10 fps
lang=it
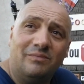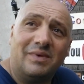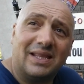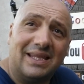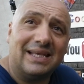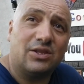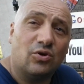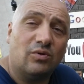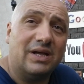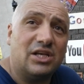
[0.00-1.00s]
mi ha
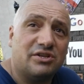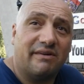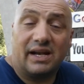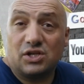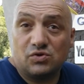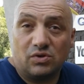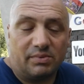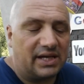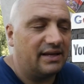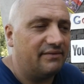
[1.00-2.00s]
detto, e c'aveva ragione
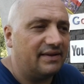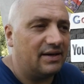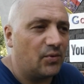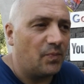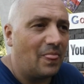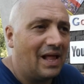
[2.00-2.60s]
perché è vero,